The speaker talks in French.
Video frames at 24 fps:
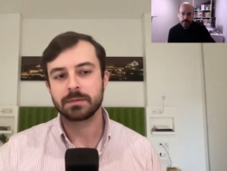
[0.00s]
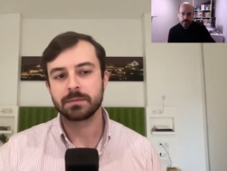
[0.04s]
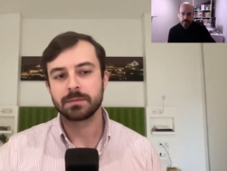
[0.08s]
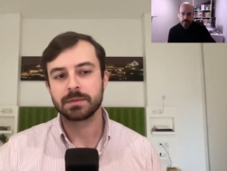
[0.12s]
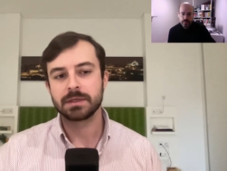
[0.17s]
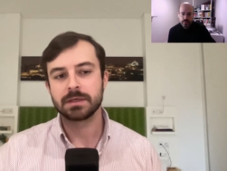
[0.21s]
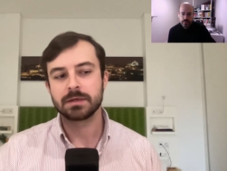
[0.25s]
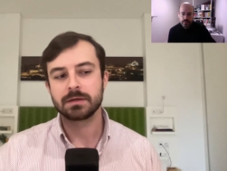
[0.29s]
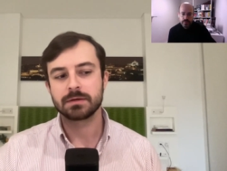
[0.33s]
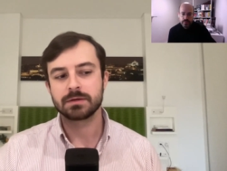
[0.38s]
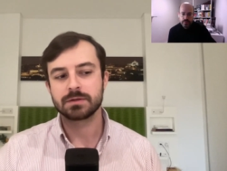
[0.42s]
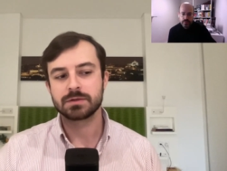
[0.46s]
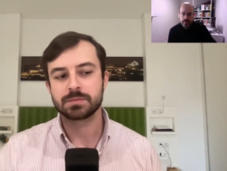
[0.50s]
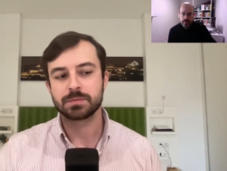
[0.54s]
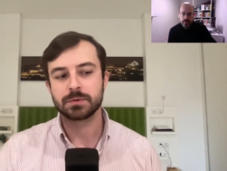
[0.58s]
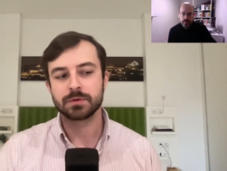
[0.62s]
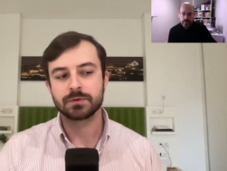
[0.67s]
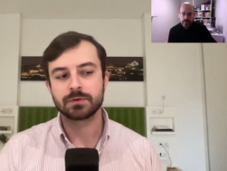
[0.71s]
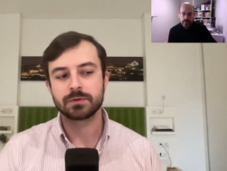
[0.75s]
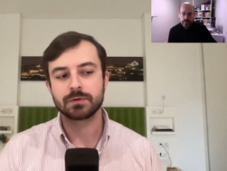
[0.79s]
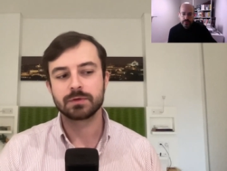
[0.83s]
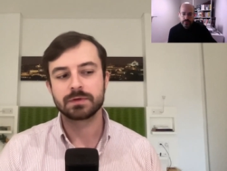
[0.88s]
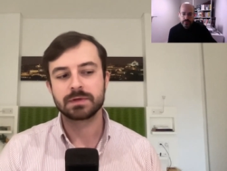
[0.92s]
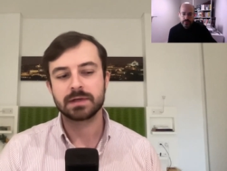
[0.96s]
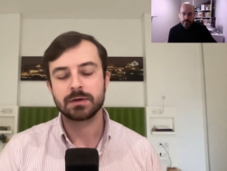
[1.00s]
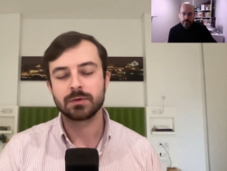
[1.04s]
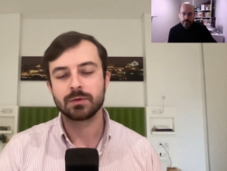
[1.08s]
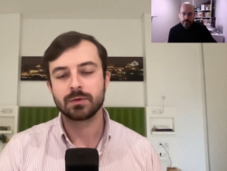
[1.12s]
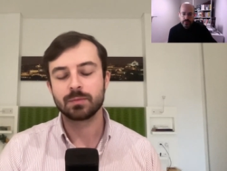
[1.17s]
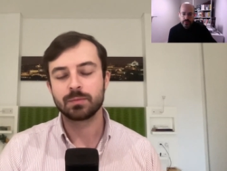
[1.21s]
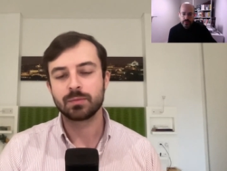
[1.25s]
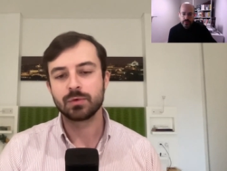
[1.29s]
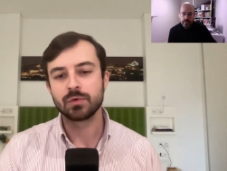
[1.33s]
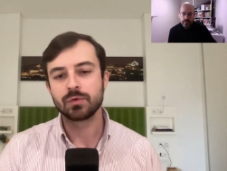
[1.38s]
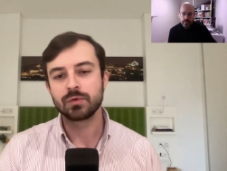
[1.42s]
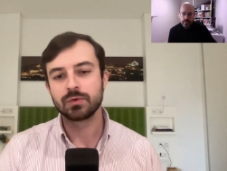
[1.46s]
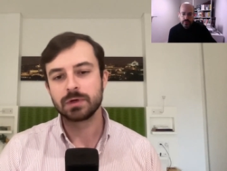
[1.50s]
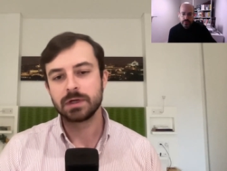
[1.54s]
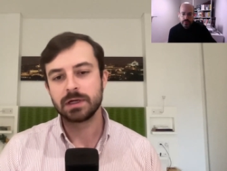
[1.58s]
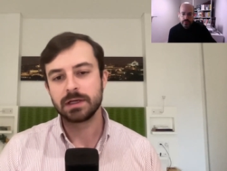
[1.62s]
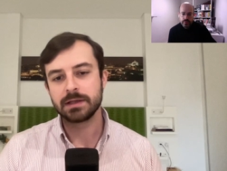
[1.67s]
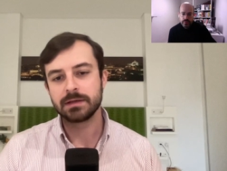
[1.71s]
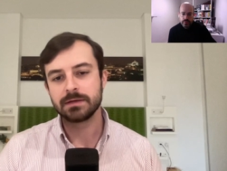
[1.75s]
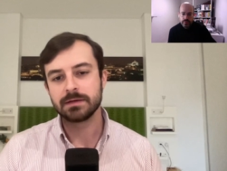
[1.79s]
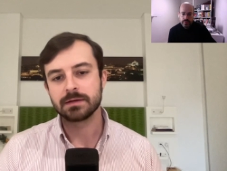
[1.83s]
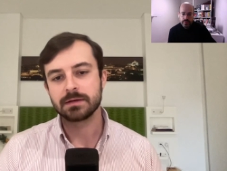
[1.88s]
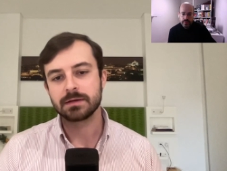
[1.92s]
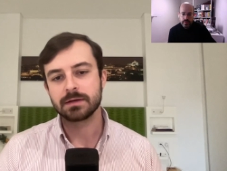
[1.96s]
mais je pense que tu as eu beaucoup de
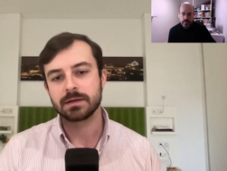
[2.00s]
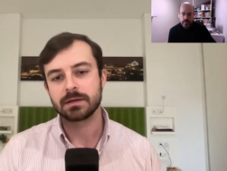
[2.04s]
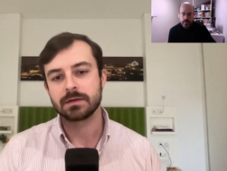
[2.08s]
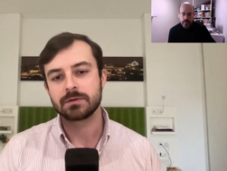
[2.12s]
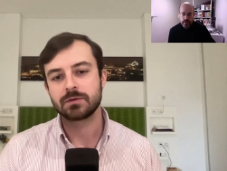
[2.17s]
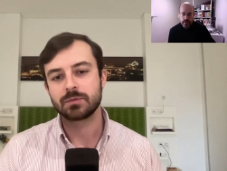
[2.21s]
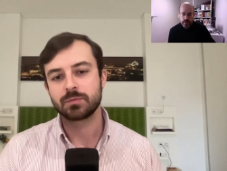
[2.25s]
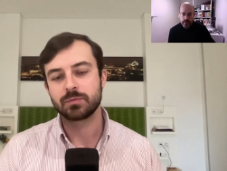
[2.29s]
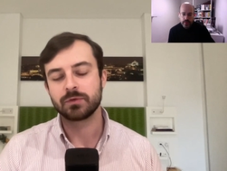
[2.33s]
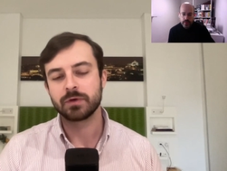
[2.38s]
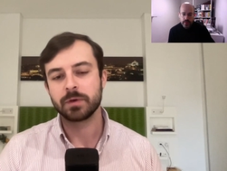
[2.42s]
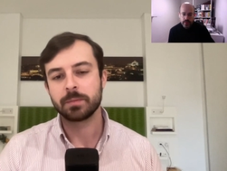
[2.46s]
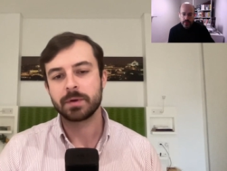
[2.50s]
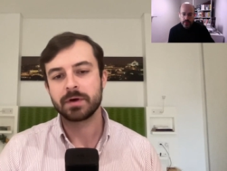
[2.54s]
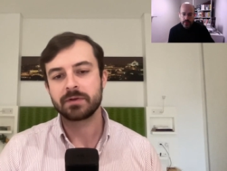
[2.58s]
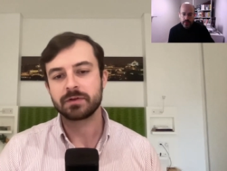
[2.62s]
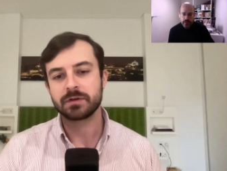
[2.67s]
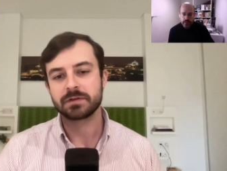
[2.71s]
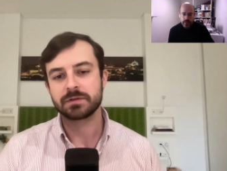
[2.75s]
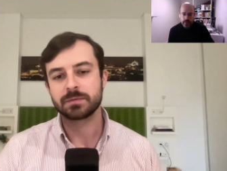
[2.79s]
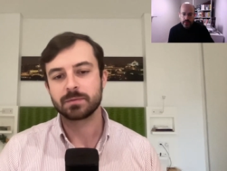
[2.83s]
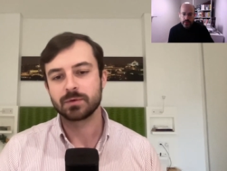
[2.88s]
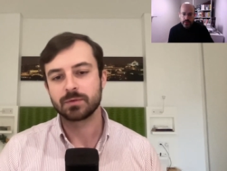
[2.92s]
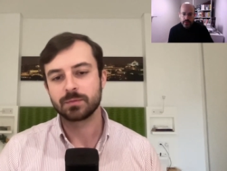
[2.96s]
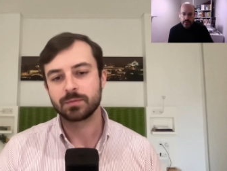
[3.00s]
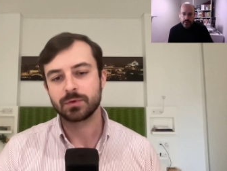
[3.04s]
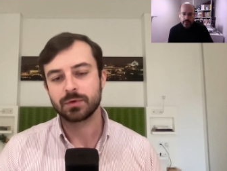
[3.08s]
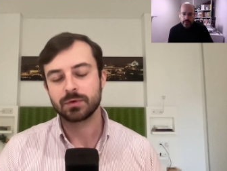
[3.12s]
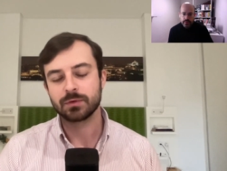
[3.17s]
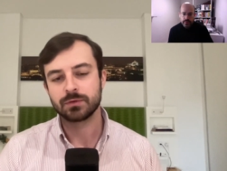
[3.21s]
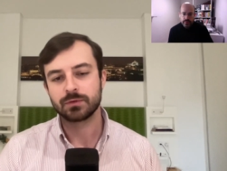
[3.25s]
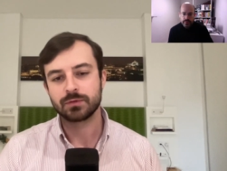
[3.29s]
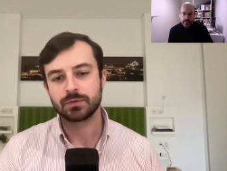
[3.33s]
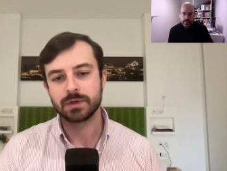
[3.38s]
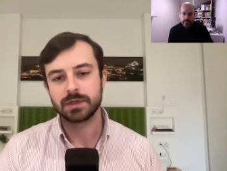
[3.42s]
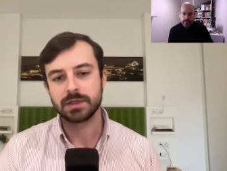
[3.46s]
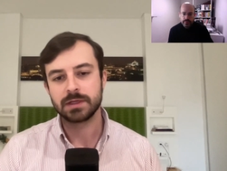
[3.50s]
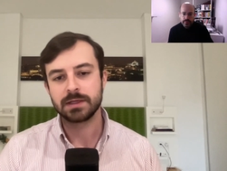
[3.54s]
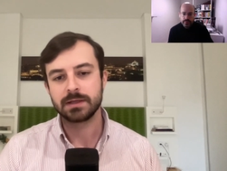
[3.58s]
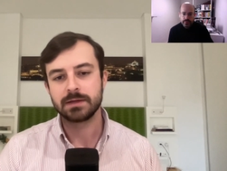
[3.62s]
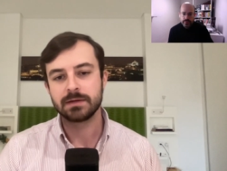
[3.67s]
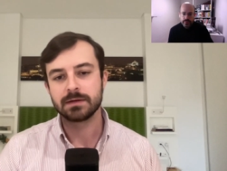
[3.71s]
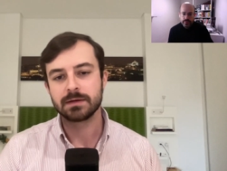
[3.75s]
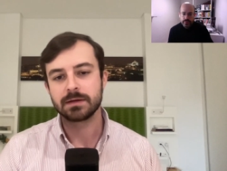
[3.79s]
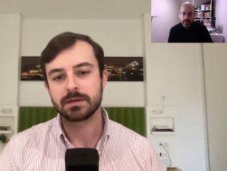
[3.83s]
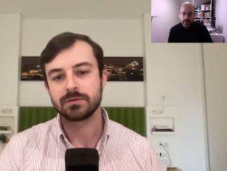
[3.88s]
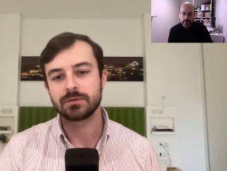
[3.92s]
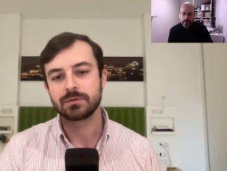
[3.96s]
leads et tu pouvais pas forcément prendre tous les
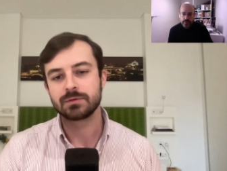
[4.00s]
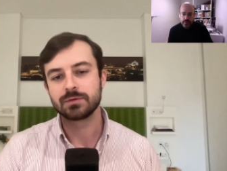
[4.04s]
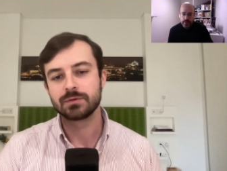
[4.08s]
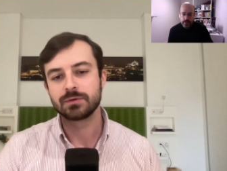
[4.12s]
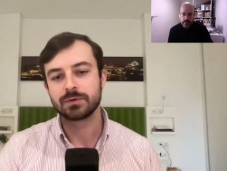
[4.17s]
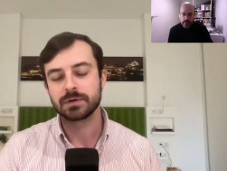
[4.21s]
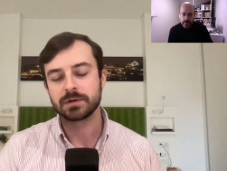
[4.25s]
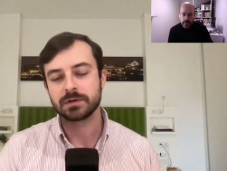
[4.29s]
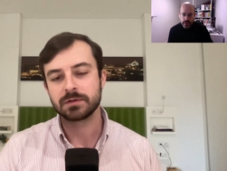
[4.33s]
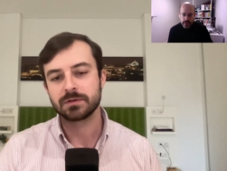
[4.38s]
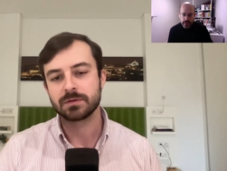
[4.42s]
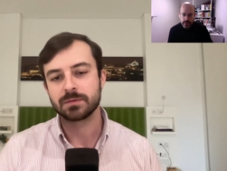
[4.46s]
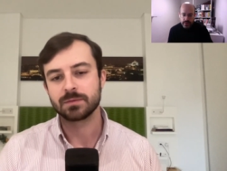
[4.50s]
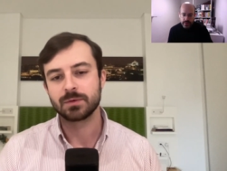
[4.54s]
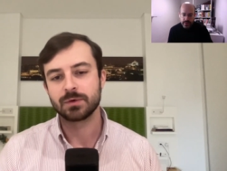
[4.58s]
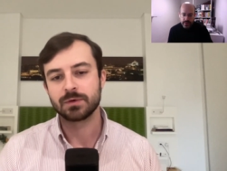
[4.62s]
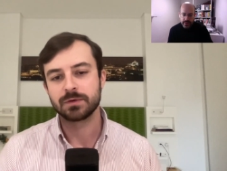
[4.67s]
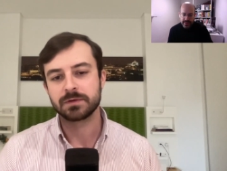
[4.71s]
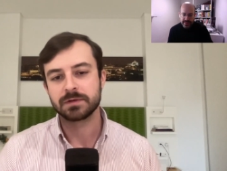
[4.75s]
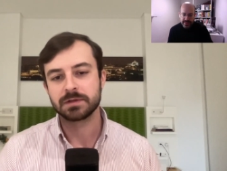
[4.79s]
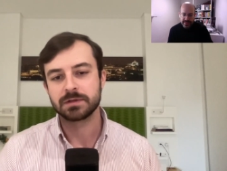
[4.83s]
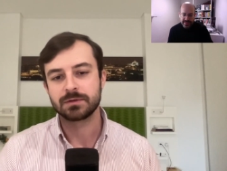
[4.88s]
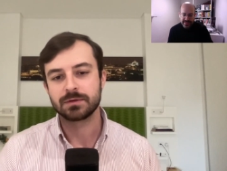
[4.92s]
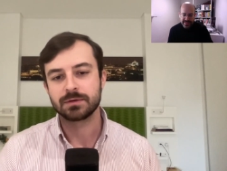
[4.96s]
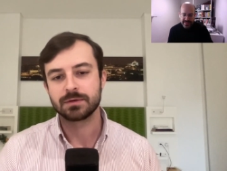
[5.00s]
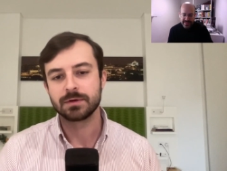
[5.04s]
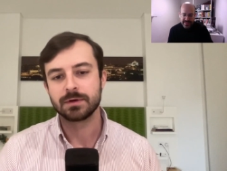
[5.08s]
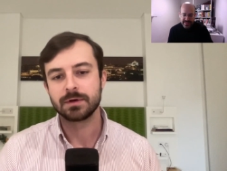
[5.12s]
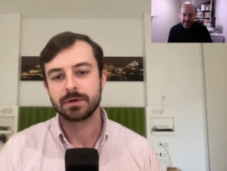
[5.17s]
leads. Et du coup, ton raisonnement, c'est que